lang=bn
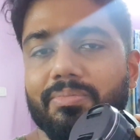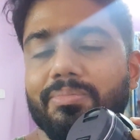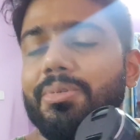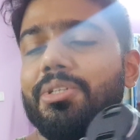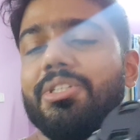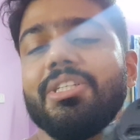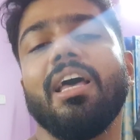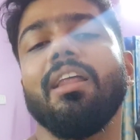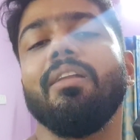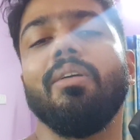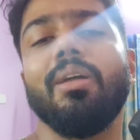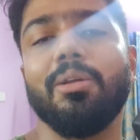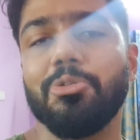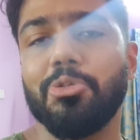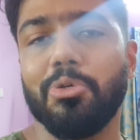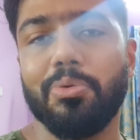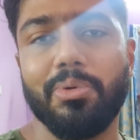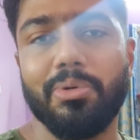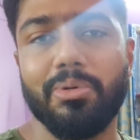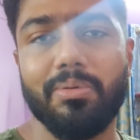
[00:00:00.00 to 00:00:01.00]
বিশাল ভালো
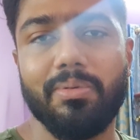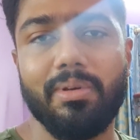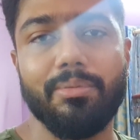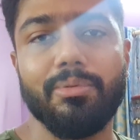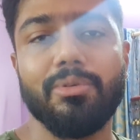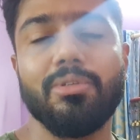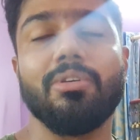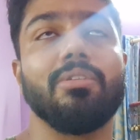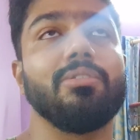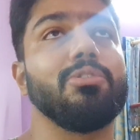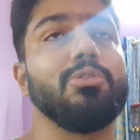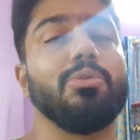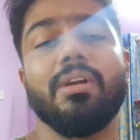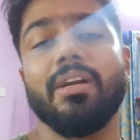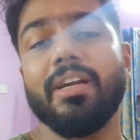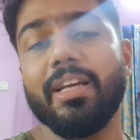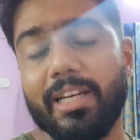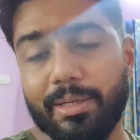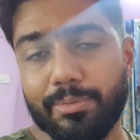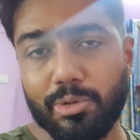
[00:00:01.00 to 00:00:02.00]
ছবি উঠবে আমি যখন
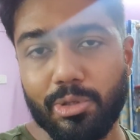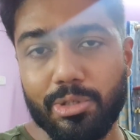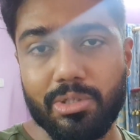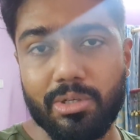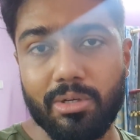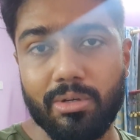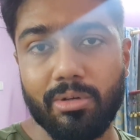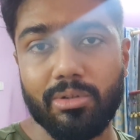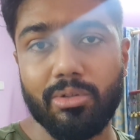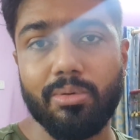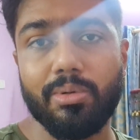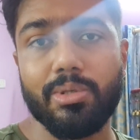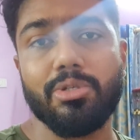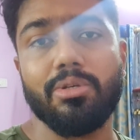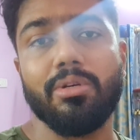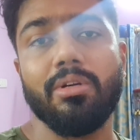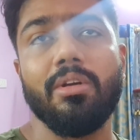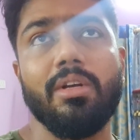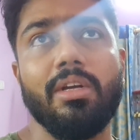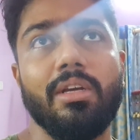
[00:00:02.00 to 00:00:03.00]
সোলার এক্লিপস হয়েছিল গত
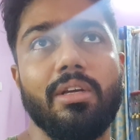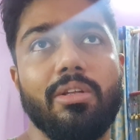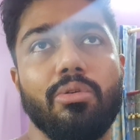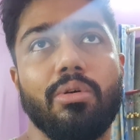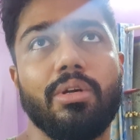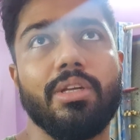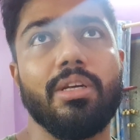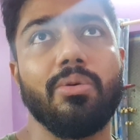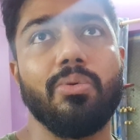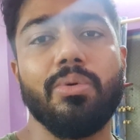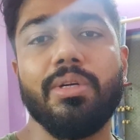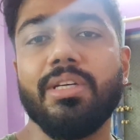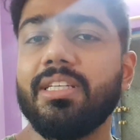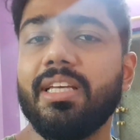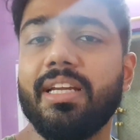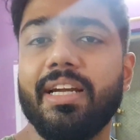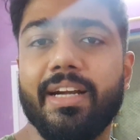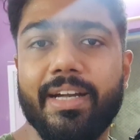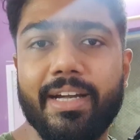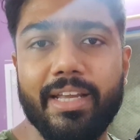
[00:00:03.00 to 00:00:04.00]
বছর দু হাজার
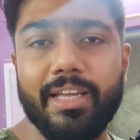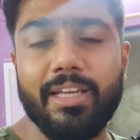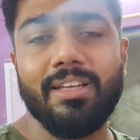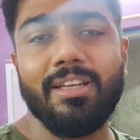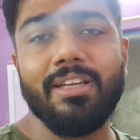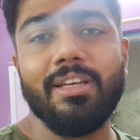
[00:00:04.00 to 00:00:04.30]
উনিশের এন্ডে